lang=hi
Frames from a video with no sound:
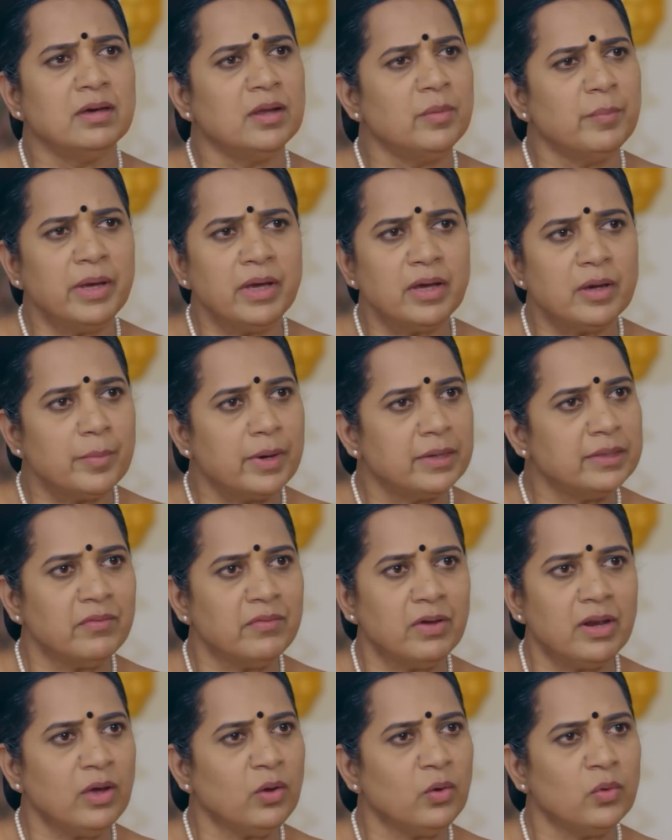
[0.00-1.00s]
घर में
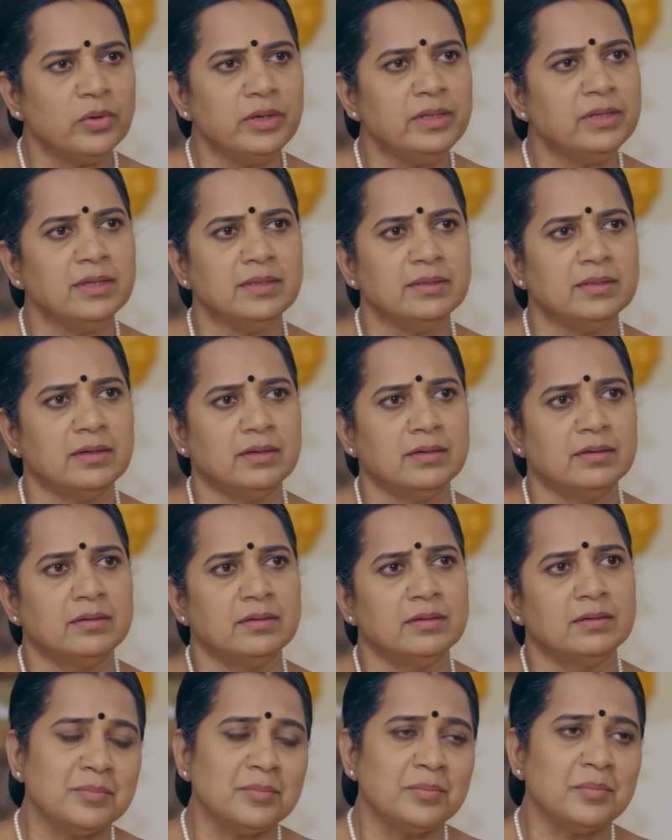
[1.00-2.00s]
कमाने वाला कोई नहीं था
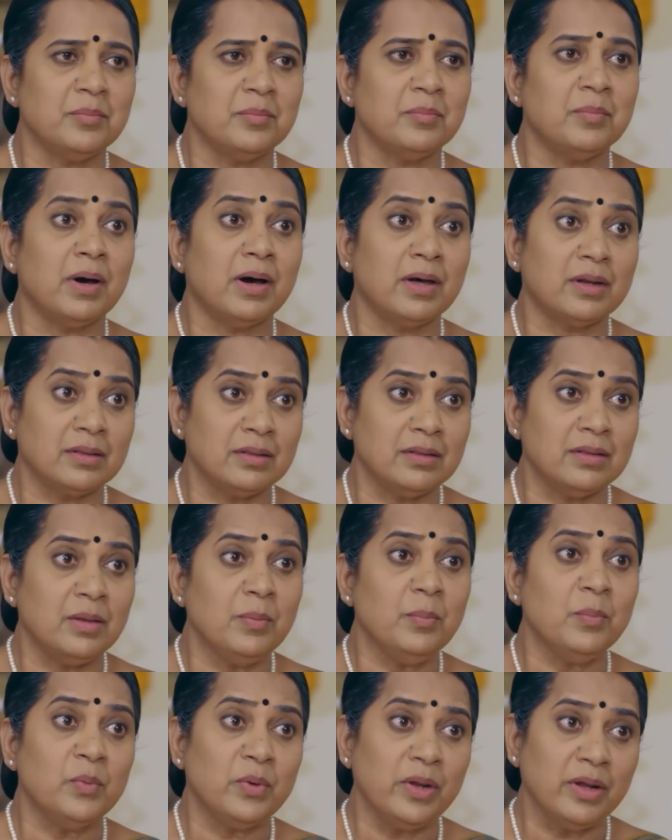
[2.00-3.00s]
पार्थ ने
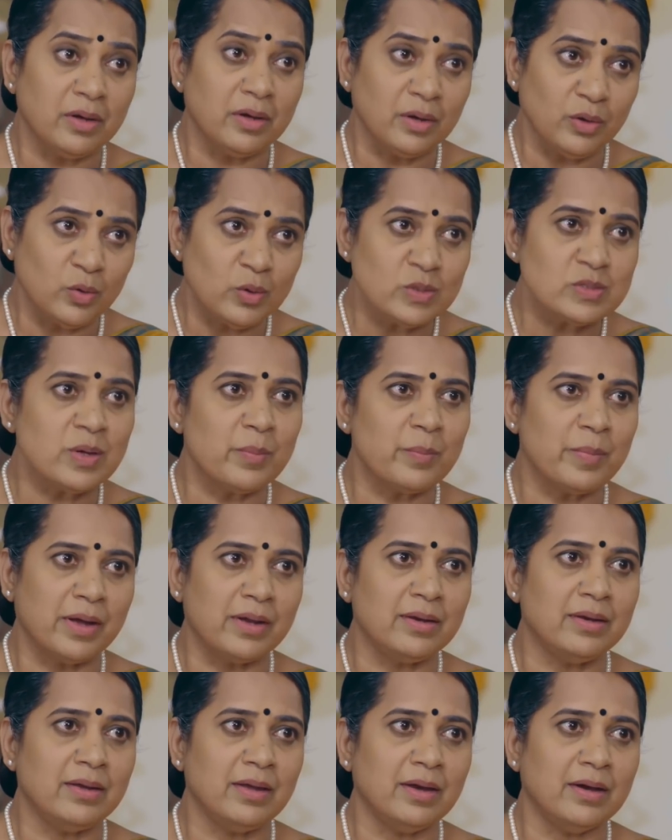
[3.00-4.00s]
पूरे घर को
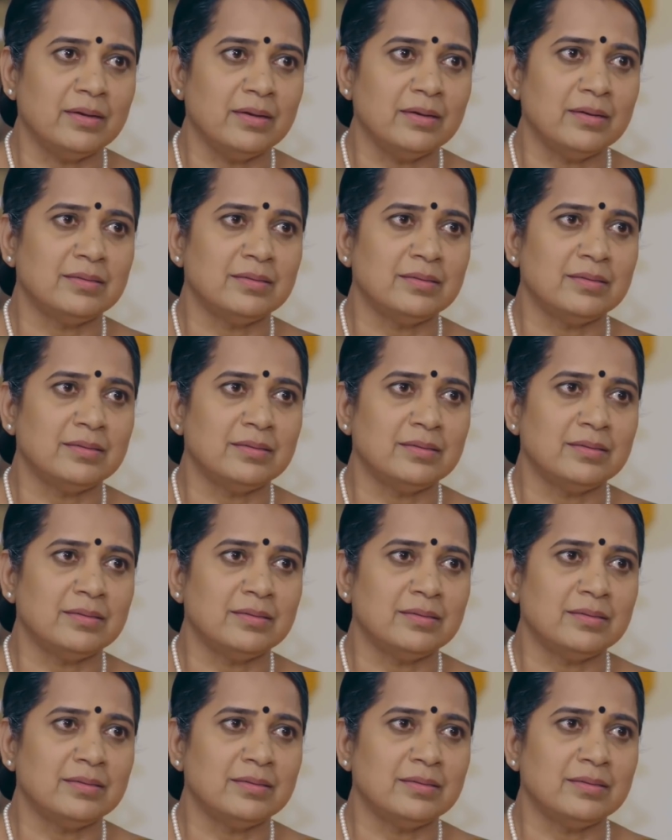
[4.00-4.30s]
संभाल लिया